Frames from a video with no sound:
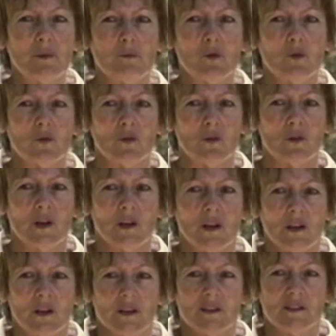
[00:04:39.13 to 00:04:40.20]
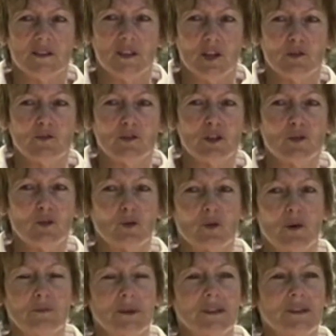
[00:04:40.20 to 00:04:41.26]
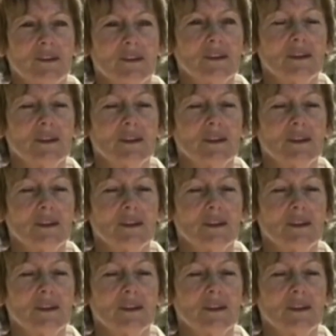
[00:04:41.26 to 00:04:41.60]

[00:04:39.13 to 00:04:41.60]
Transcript: Mais bon, euh, si ça devenait trop embêtant,